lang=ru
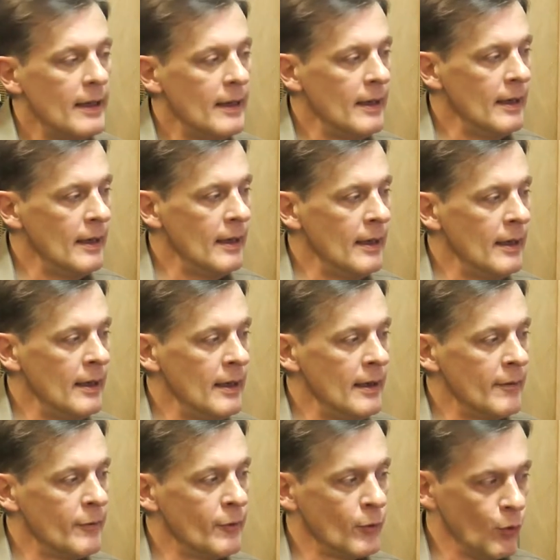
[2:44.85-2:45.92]

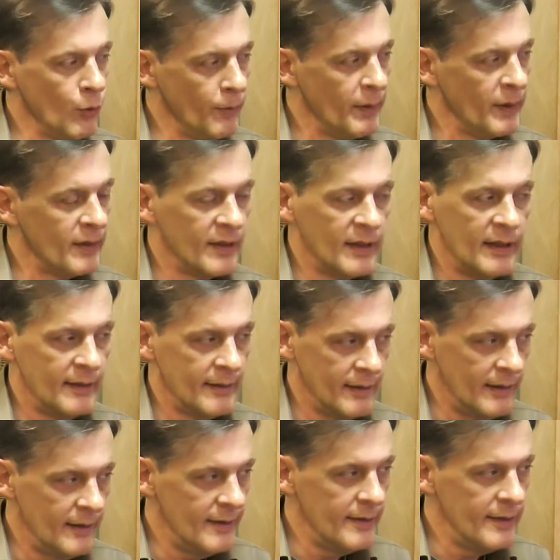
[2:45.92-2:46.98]
и в купе с
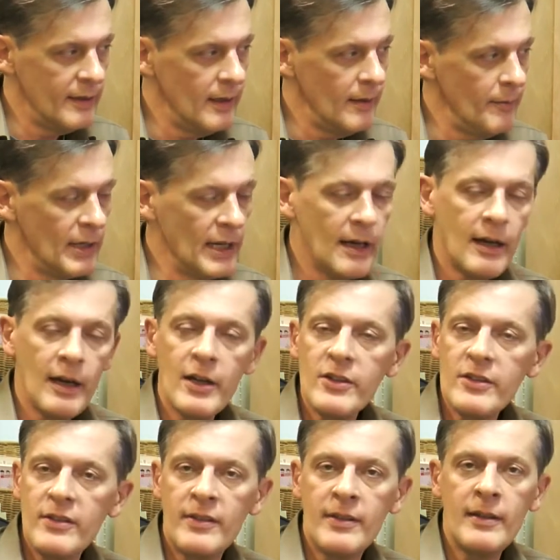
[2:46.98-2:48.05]
рецессией, мне
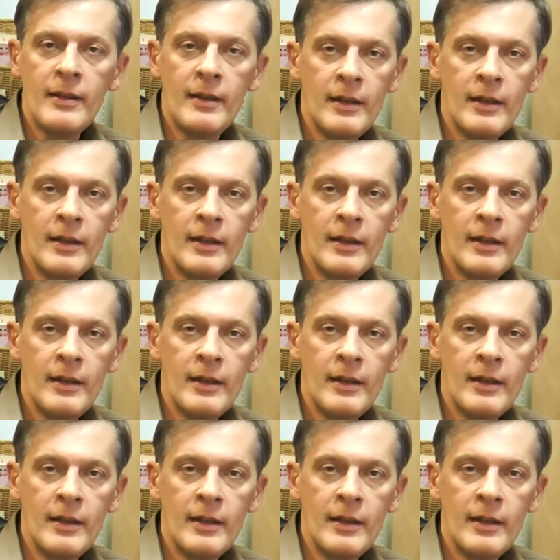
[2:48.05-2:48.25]
кажется,